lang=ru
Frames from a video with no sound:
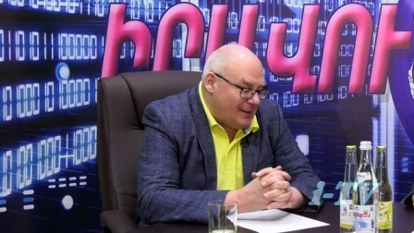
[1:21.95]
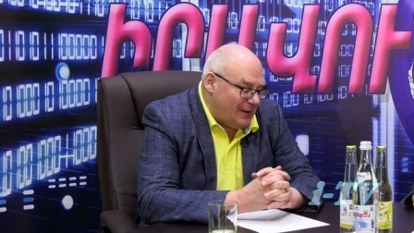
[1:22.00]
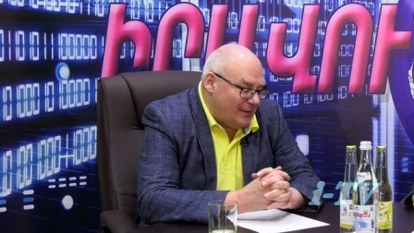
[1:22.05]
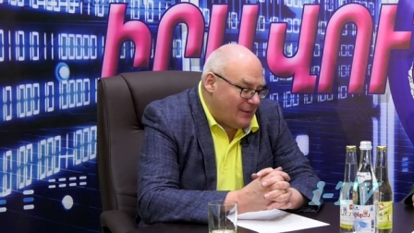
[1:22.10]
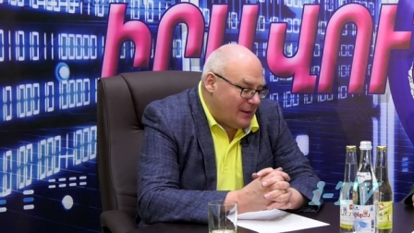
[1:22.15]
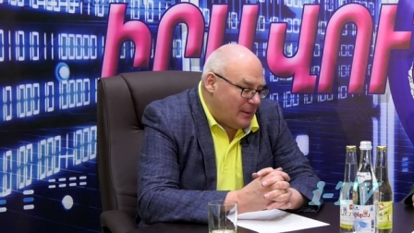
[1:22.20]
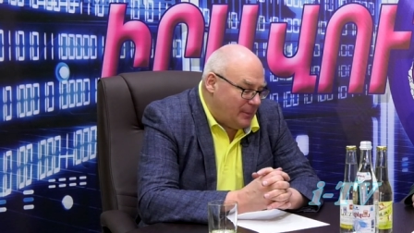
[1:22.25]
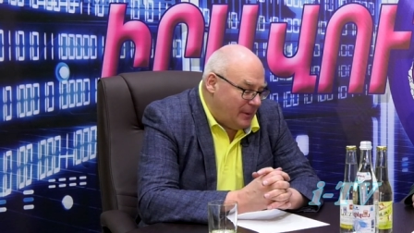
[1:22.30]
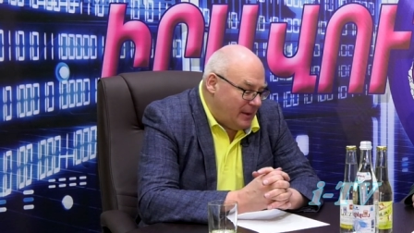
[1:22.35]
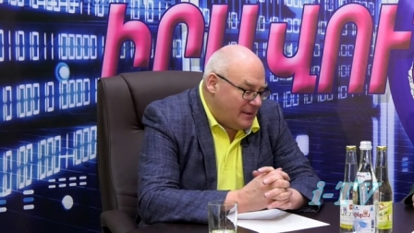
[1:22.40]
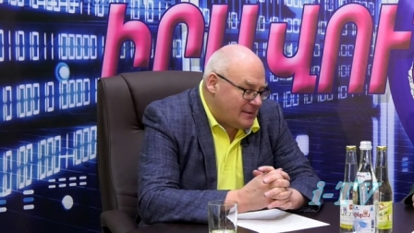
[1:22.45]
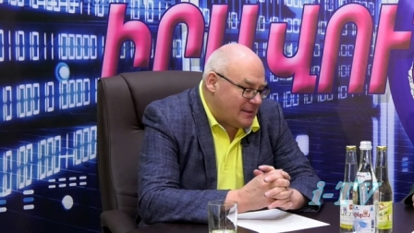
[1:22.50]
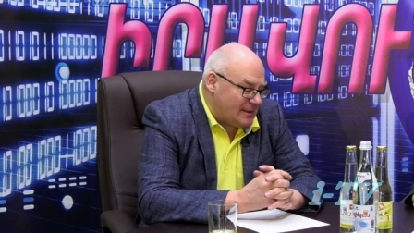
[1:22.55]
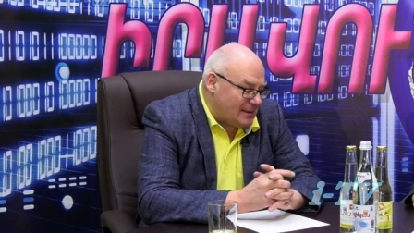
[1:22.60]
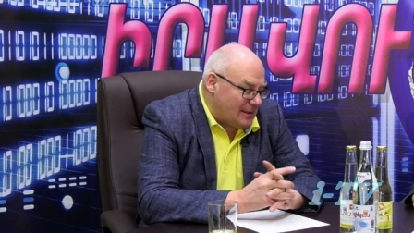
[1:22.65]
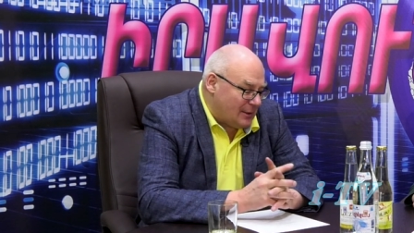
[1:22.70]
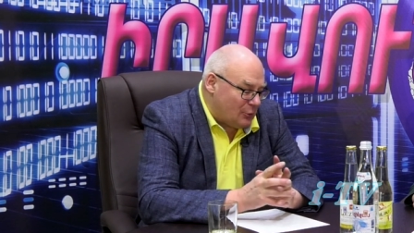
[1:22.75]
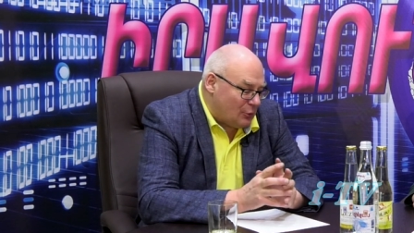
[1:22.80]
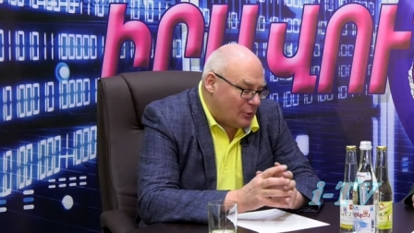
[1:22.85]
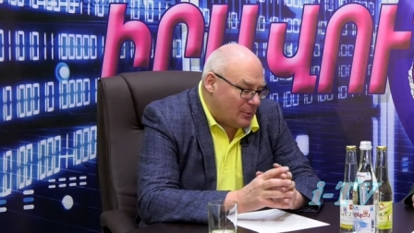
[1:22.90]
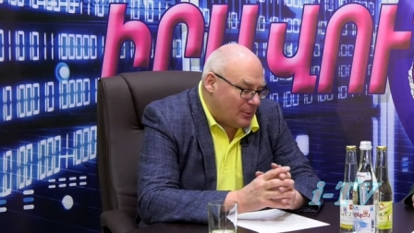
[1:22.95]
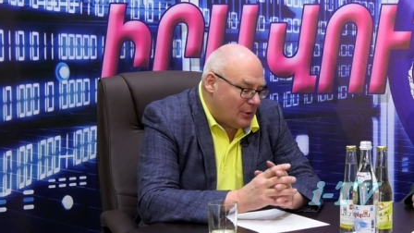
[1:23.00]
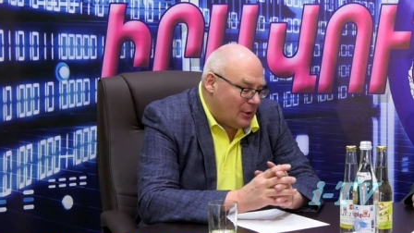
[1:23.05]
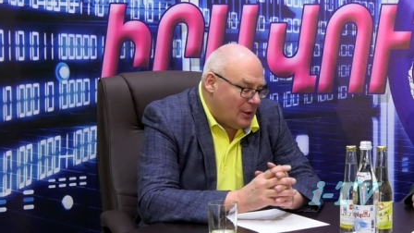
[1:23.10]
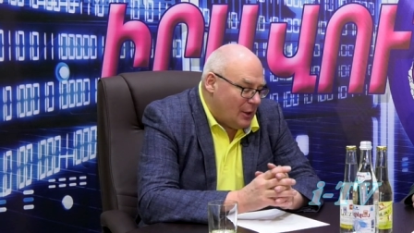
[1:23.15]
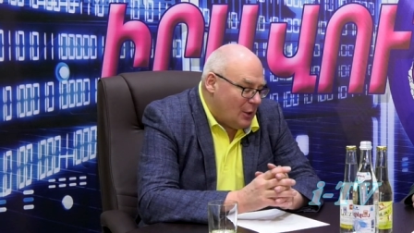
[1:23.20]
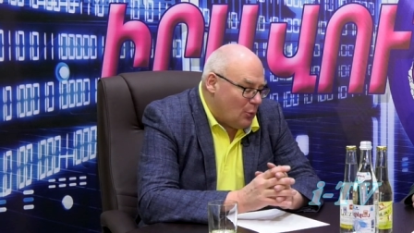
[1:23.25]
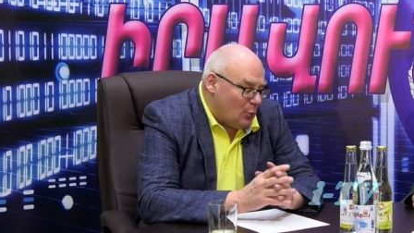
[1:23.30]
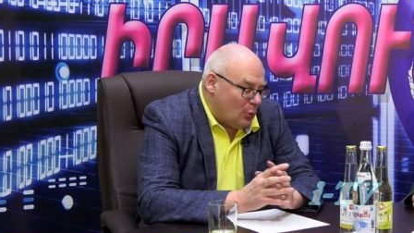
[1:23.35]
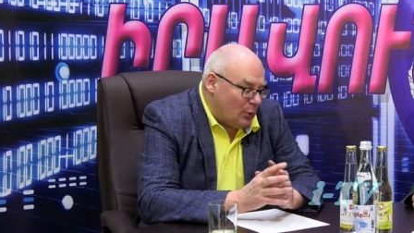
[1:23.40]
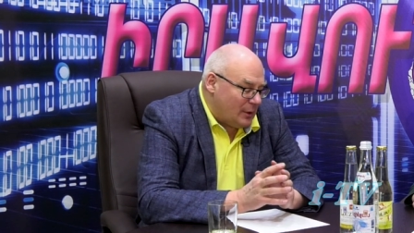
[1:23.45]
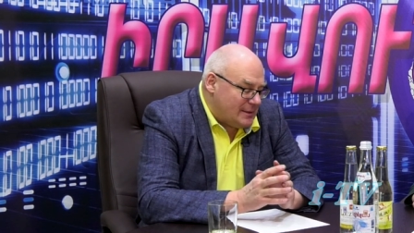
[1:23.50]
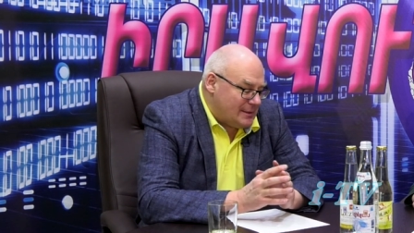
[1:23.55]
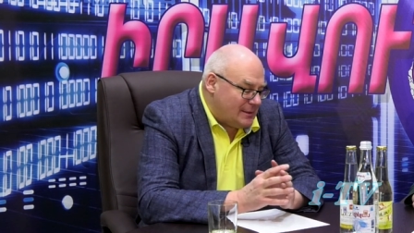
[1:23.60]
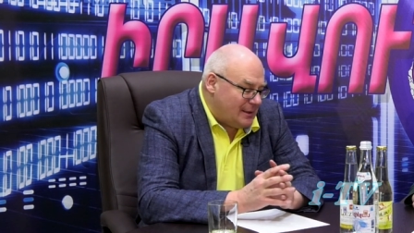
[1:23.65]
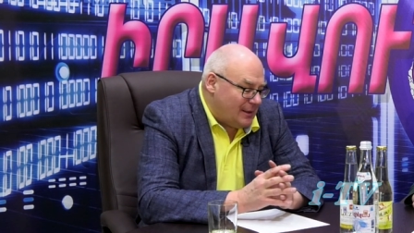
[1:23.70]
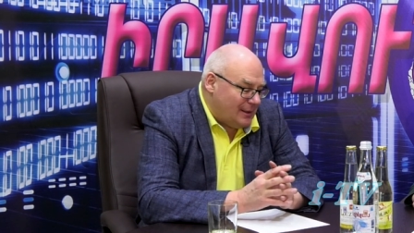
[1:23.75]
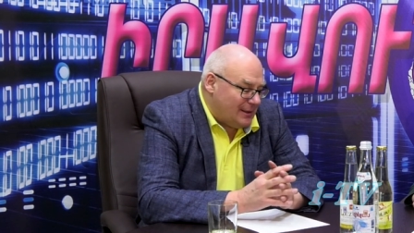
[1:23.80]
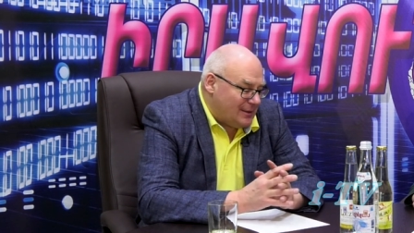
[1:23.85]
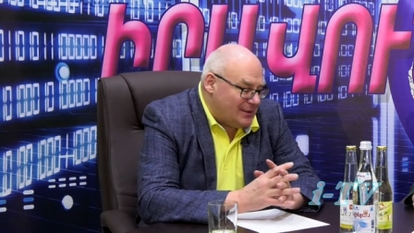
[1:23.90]
европейских, с которыми у
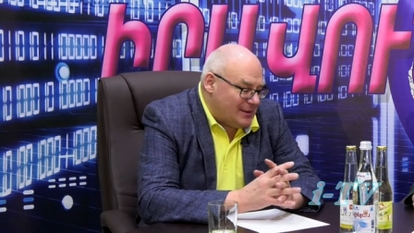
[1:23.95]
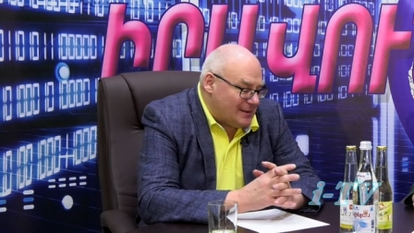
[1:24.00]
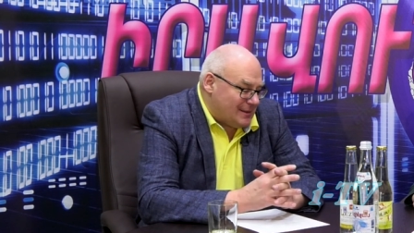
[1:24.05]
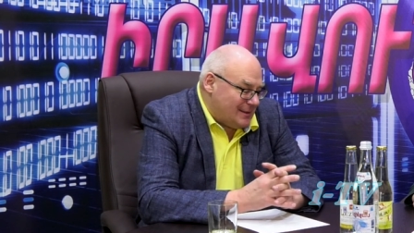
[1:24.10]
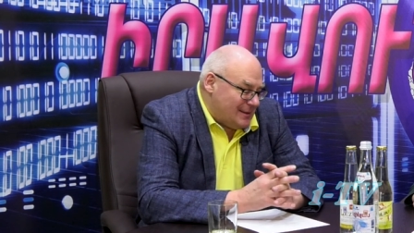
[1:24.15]
России сейчас